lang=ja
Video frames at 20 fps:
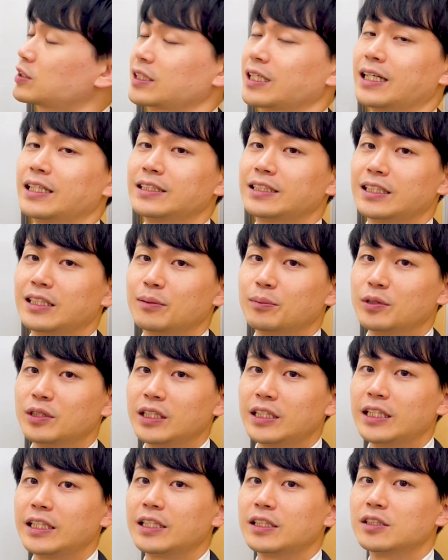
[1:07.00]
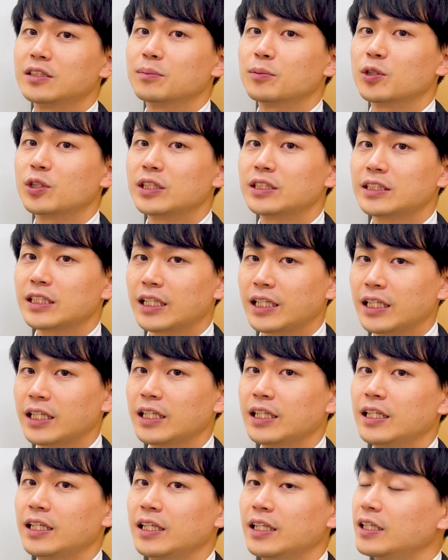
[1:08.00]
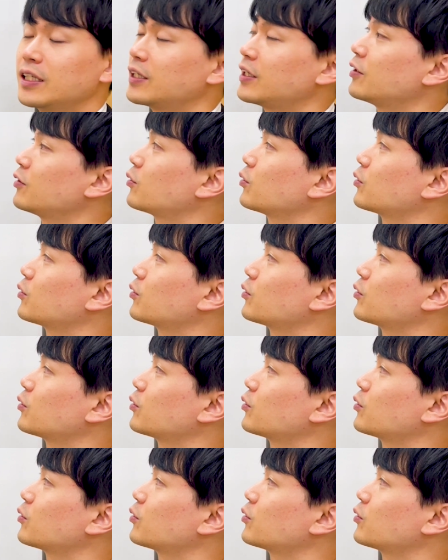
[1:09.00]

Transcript: 置換積分で出てくるものでしたね。という